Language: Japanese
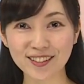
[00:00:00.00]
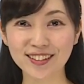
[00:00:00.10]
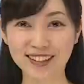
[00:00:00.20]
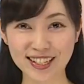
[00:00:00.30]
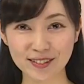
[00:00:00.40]
お
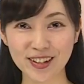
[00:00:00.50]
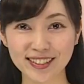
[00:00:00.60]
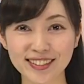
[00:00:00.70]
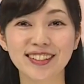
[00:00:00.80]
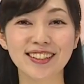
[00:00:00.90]
送りしま
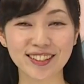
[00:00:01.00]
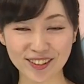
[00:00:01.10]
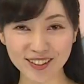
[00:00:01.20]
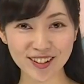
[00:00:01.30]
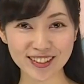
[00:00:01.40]
す
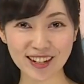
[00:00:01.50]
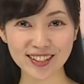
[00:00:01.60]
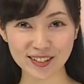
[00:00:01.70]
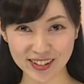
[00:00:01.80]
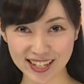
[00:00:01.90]
どうぞお楽
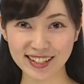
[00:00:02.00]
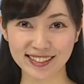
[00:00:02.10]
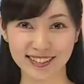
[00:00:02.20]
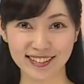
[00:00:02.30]
しみに